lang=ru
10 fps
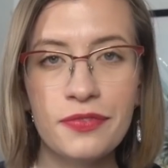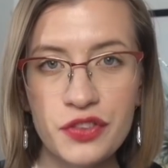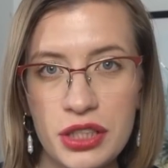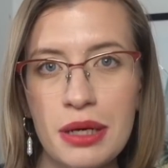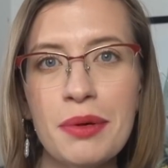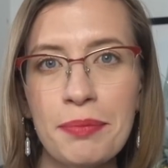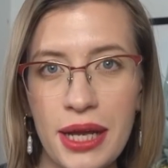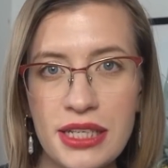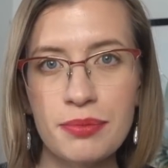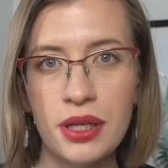все мы
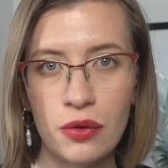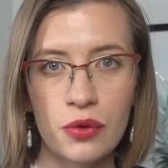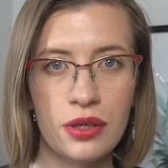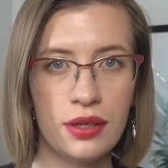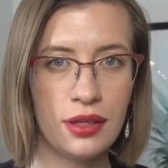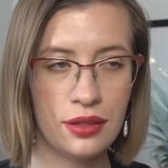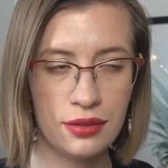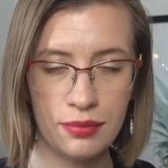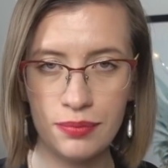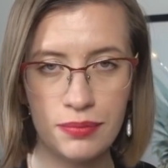платим налоги,
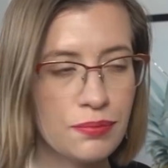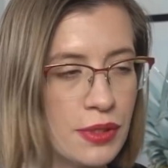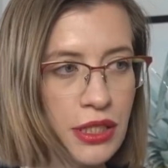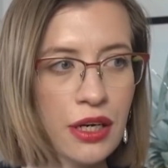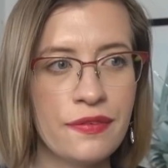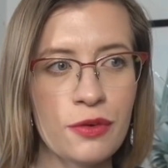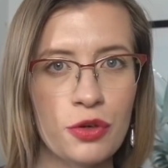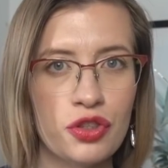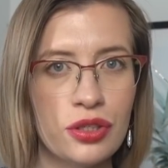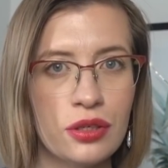это
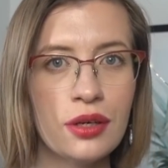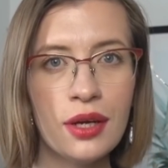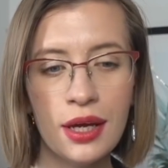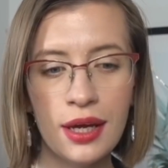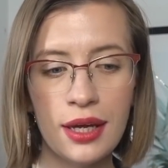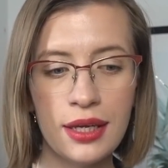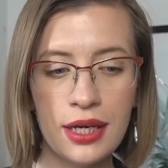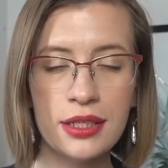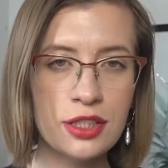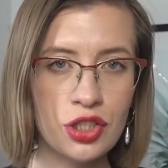безоговорочно.
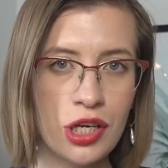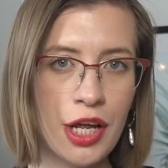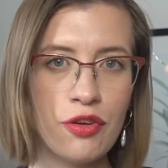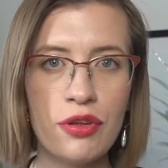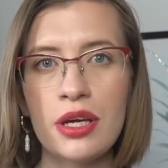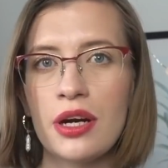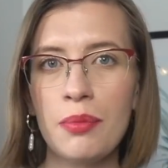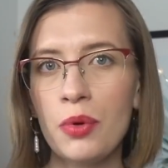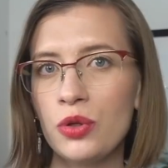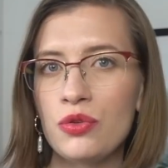Я, к сожалению, не
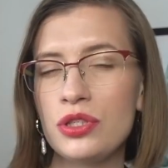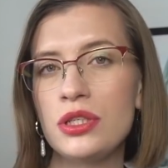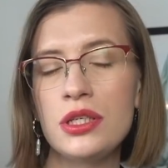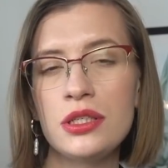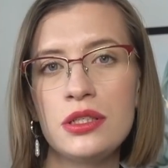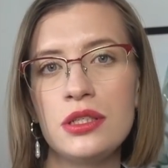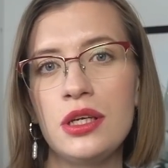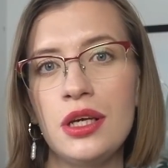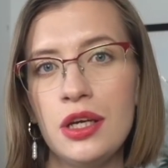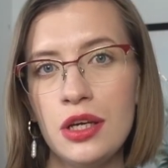работаю здесь,
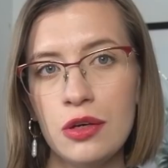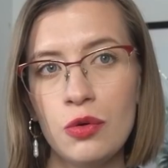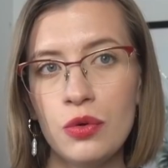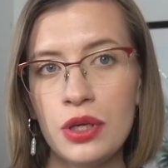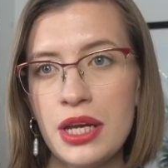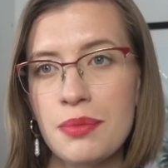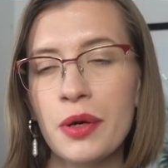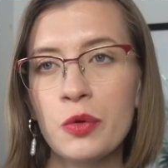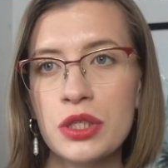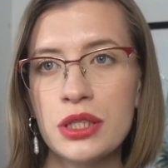и я не
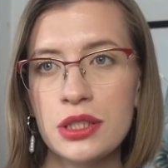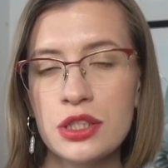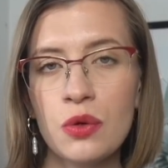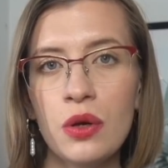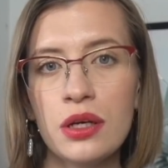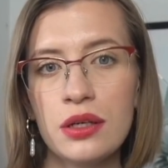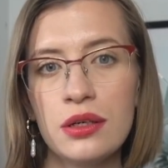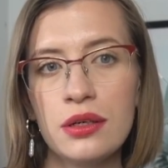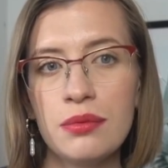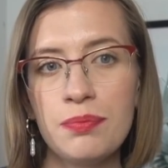могу сказать,
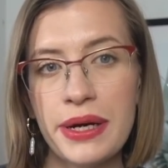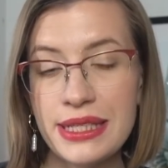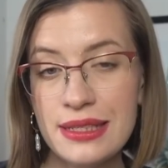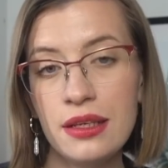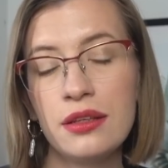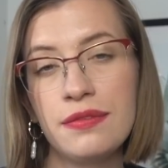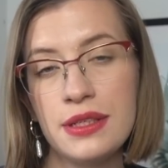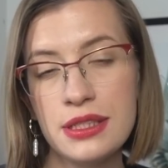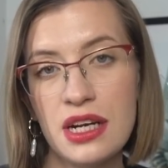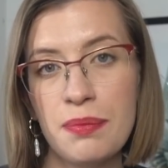сколько процентов
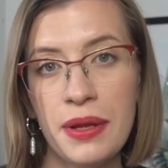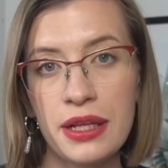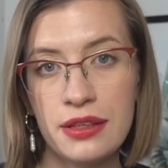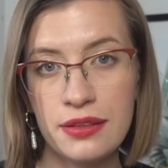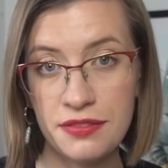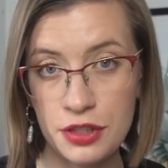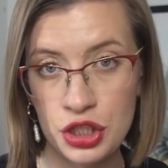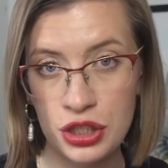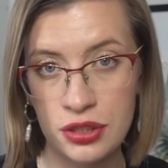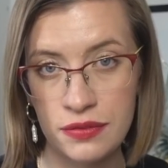из зарплаты
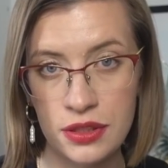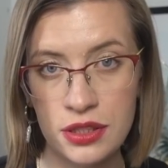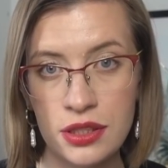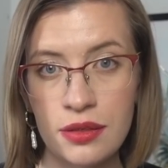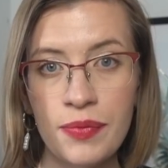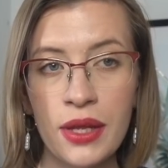высчитывается,